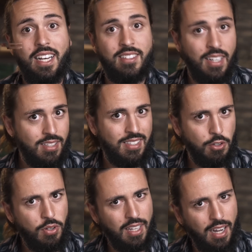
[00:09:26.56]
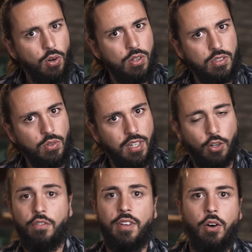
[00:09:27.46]
Bei LSD ist es natürlich auch so, da
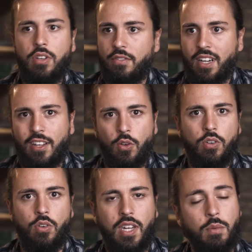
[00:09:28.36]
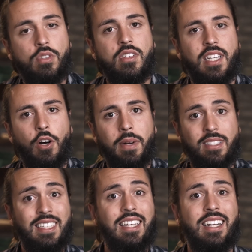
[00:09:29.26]
können wir auch nicht wirklich kontrollieren, müssen es auch
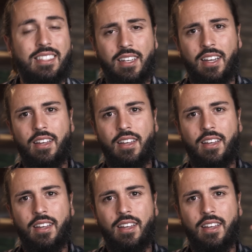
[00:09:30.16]
passieren lassen.